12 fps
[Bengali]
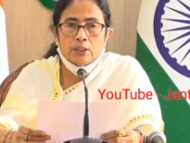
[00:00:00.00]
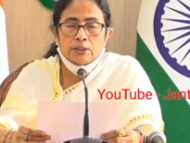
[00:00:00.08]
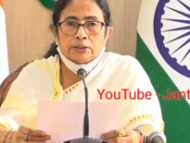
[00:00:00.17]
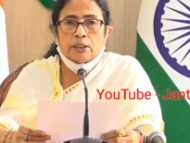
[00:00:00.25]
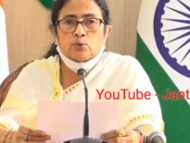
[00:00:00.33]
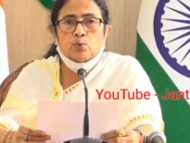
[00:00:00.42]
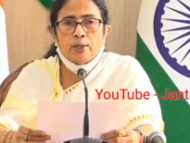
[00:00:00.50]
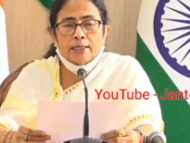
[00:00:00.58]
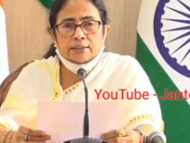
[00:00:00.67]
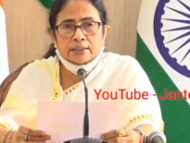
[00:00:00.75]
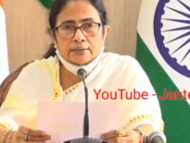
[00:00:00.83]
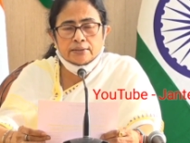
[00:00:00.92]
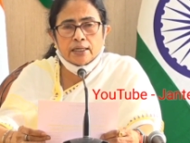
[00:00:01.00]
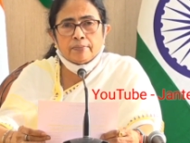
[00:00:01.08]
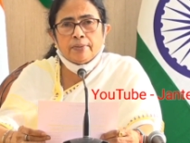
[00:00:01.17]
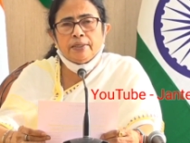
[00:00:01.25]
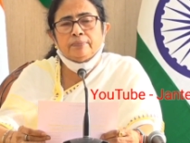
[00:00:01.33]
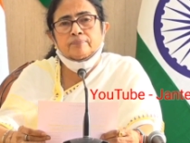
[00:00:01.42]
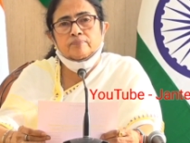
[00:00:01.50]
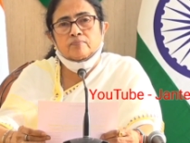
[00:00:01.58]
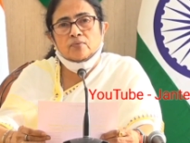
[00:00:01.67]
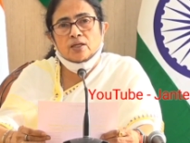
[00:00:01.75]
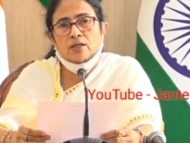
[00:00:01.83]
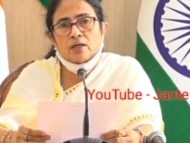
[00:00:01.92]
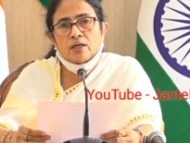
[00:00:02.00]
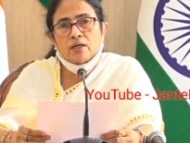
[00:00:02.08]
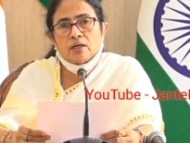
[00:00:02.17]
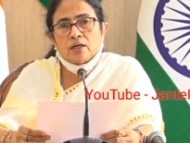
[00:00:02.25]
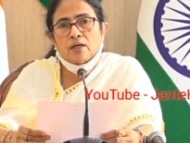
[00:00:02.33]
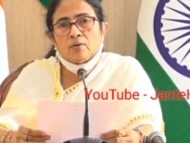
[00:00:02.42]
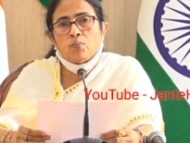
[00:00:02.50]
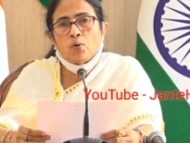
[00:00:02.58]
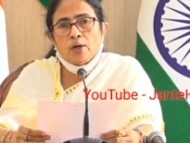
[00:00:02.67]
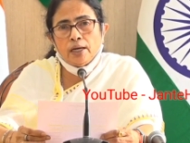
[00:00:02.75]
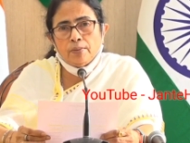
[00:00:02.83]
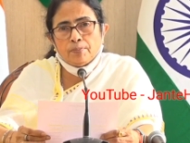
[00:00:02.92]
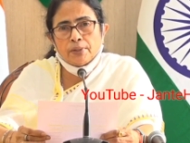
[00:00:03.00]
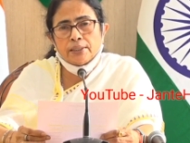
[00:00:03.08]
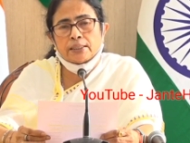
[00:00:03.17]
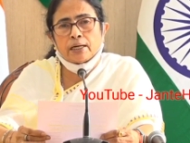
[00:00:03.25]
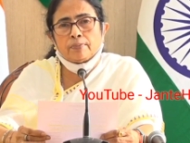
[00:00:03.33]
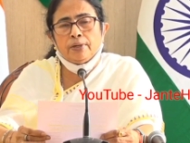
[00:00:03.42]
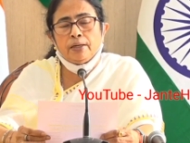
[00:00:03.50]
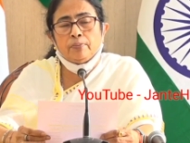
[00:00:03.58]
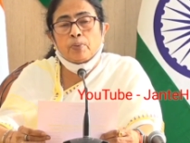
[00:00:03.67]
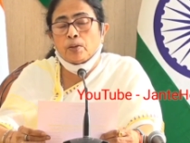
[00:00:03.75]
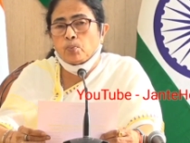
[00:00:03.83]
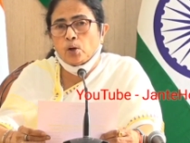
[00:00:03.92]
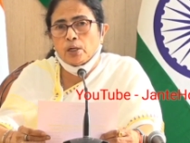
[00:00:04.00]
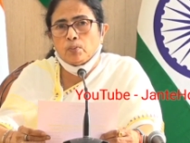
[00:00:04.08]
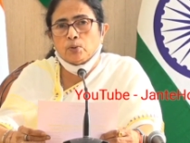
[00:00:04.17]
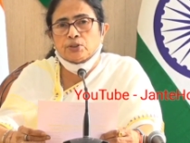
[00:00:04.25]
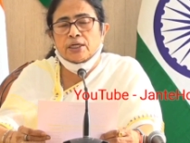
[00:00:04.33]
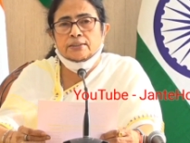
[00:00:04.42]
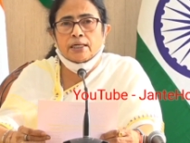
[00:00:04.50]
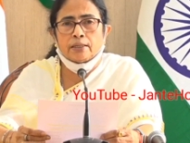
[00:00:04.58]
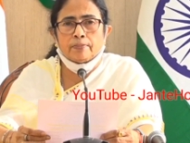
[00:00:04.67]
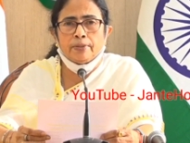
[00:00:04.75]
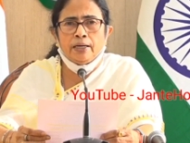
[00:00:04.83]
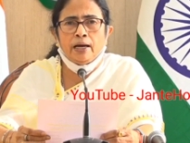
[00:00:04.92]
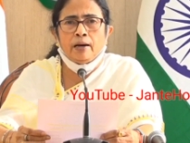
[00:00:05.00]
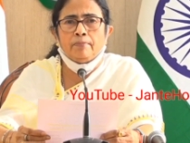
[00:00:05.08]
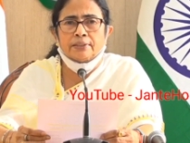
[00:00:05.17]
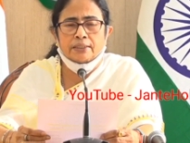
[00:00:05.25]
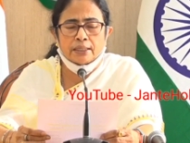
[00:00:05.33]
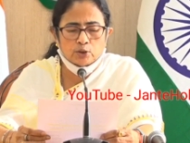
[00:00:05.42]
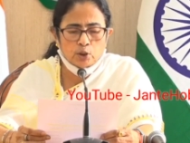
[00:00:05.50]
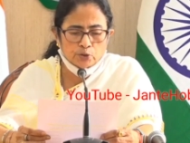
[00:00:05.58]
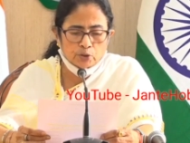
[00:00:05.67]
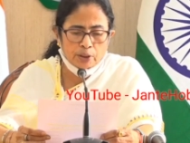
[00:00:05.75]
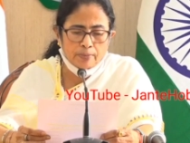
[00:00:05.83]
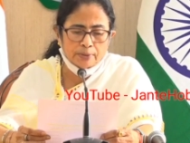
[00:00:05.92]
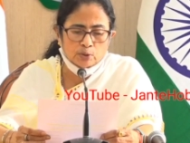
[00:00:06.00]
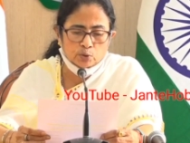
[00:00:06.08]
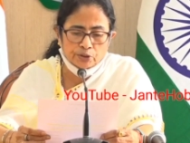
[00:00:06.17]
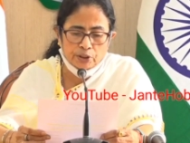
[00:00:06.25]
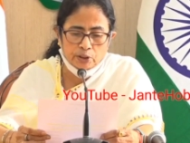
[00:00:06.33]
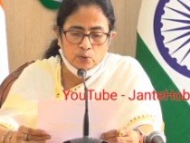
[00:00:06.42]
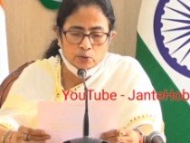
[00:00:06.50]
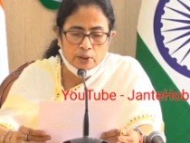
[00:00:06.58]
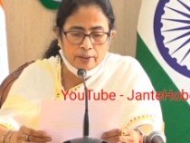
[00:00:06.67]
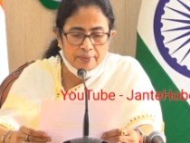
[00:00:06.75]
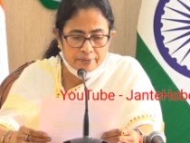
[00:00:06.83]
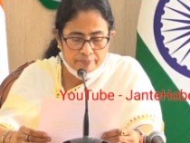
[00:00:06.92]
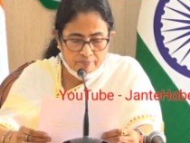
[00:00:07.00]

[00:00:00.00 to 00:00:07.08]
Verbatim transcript: যেহেতু ইলেকশন থাকবে পয়লা এপ্রিল থাকবে পয়লা বৈশাখ থাকবে আম্বেদকার জয়ন্তী থাকবে ছুটির দিনগুলো থাকবে